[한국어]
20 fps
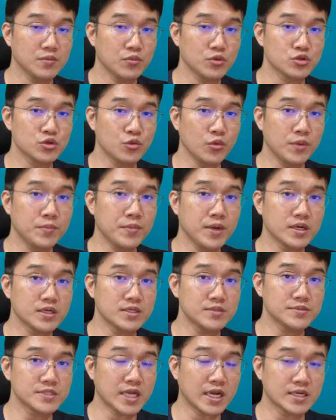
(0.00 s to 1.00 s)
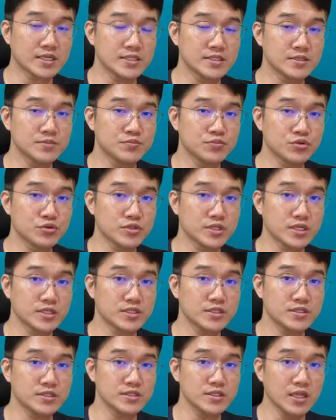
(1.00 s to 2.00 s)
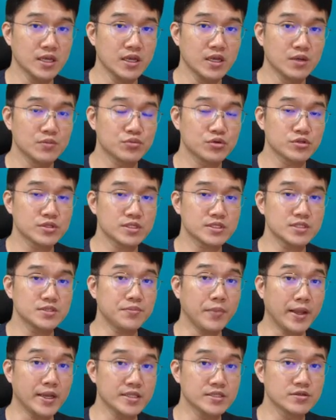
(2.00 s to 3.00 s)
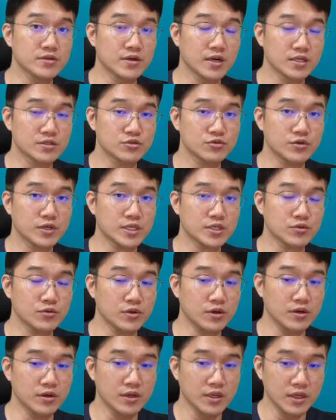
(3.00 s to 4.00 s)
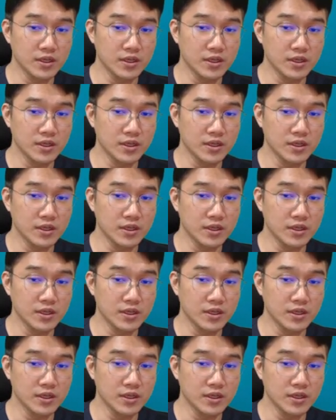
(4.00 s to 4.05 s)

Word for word: 보통 웬만큼 작은 프로젝트는 프로젝트 매니저를 할 수가 있고요